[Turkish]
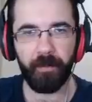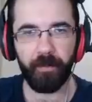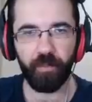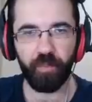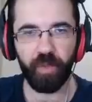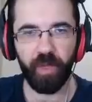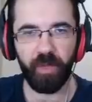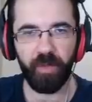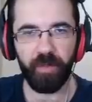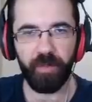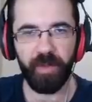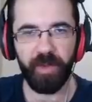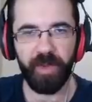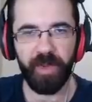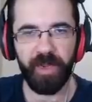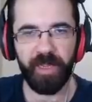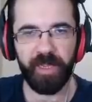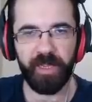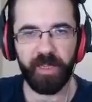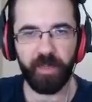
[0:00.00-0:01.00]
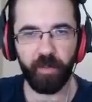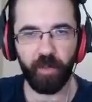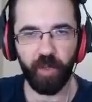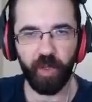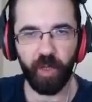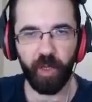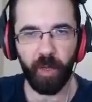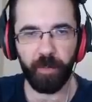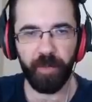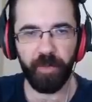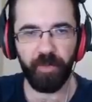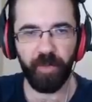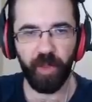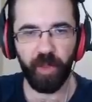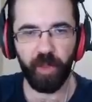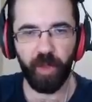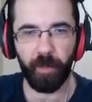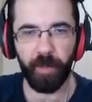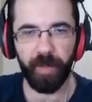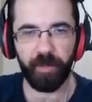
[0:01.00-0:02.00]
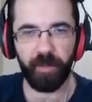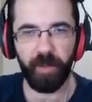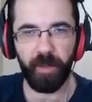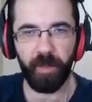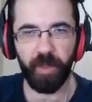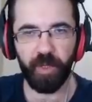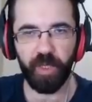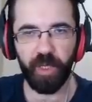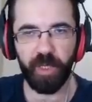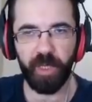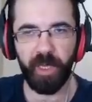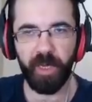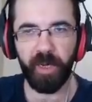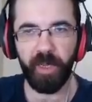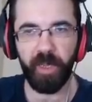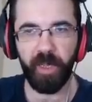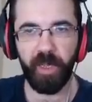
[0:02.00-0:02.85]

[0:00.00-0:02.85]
Bu tarafa birileri gitti bu arada. Kapıyı falan kapatmaya başladılar.